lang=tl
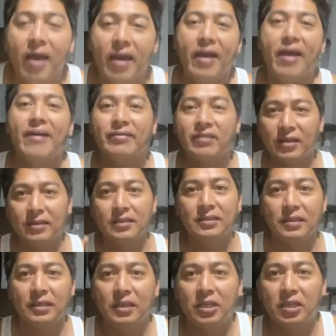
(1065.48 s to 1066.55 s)
Edgar
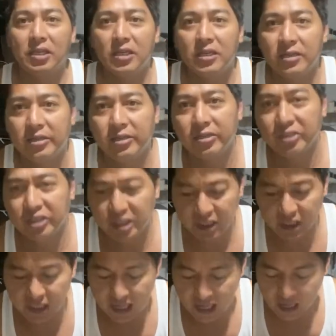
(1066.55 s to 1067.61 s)
Ski
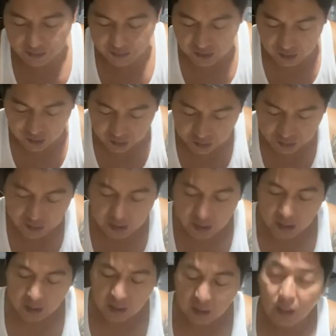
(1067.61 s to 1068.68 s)
G Live. So,
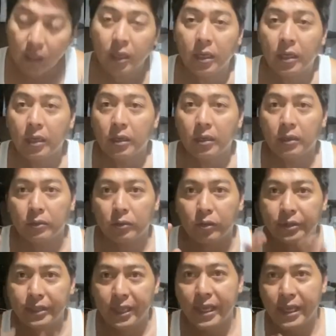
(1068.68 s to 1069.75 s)

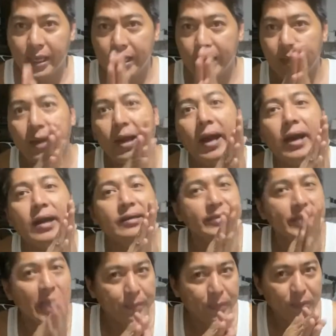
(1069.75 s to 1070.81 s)
today ang
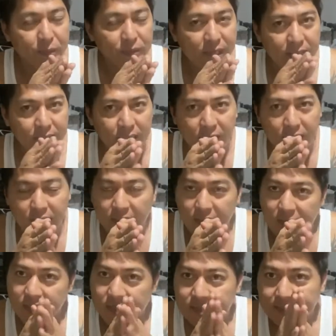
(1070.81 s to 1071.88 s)
topic po natin
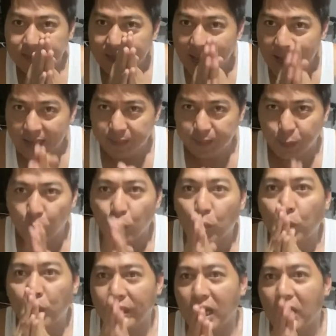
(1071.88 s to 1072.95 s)
is life
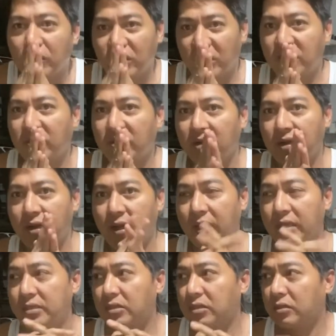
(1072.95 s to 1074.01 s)
without
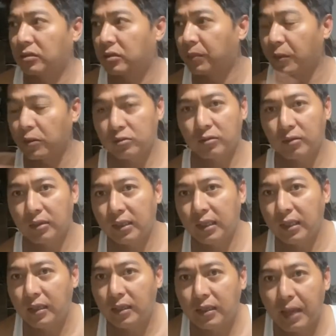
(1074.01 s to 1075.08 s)
internet. So,
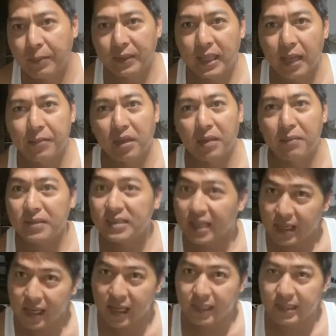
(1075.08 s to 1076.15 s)
supposedly, dapat tayo maging
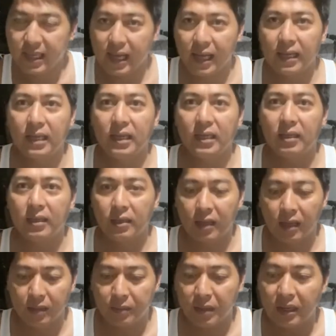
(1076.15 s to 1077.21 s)
masaya dahil
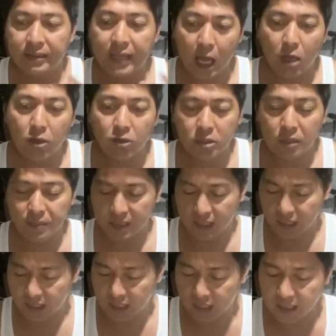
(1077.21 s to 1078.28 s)
ang mga tao sa
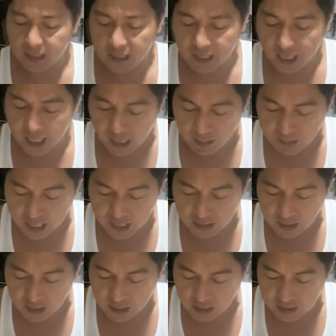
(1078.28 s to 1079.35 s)
paligid, ini-aim
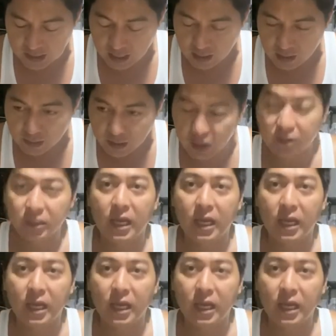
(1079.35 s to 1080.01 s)
natin na sana magkaroon